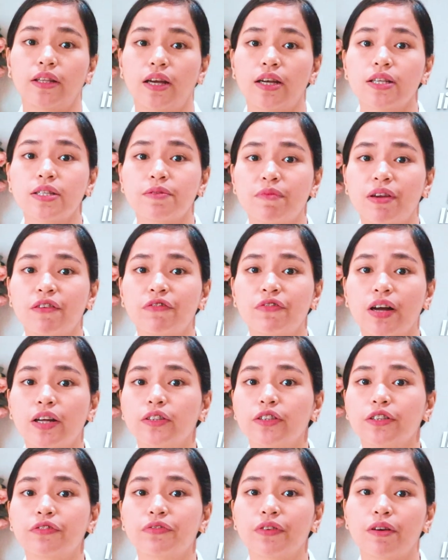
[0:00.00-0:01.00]
as my
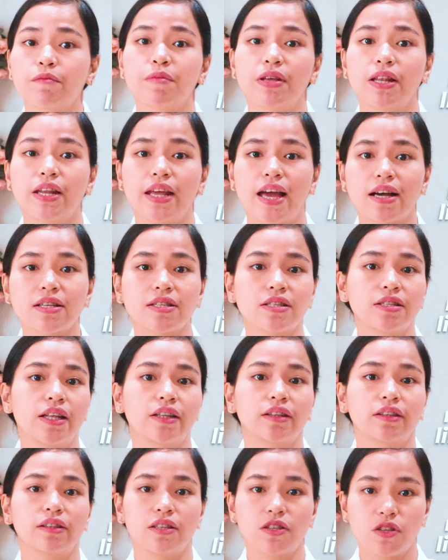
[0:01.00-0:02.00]
father family
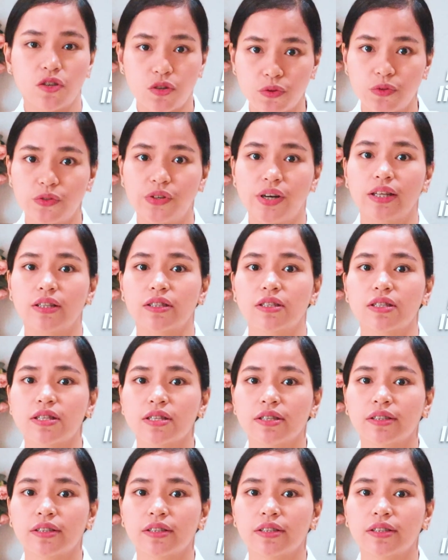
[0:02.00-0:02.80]
accident insurance.